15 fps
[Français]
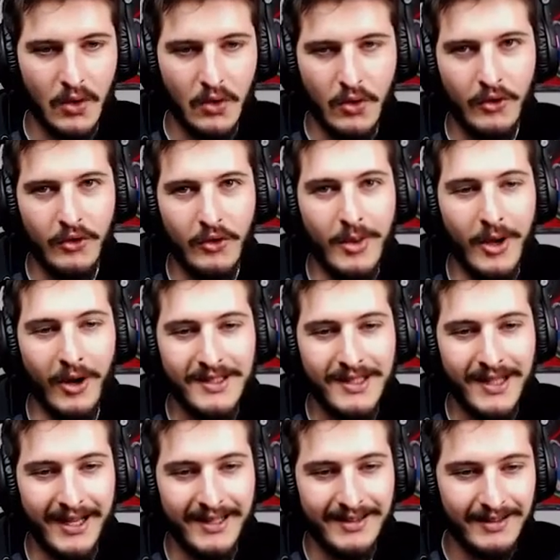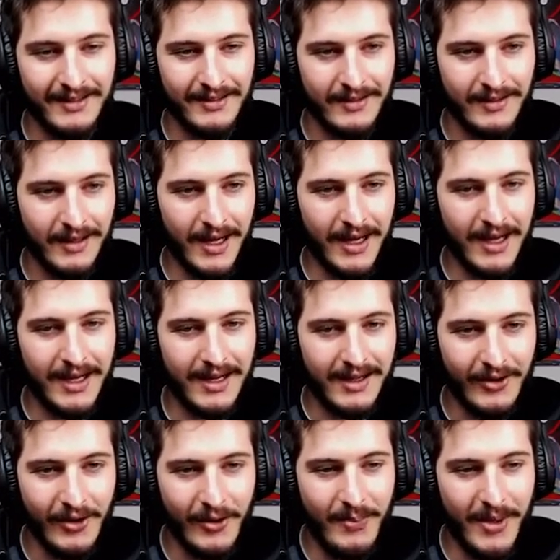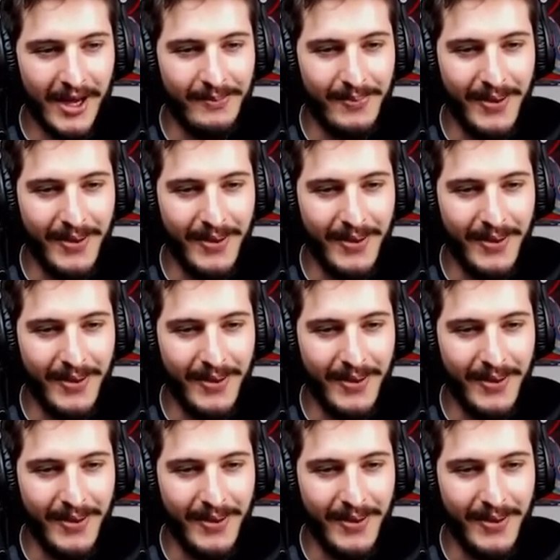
Genre numéro 4 Ah Le père est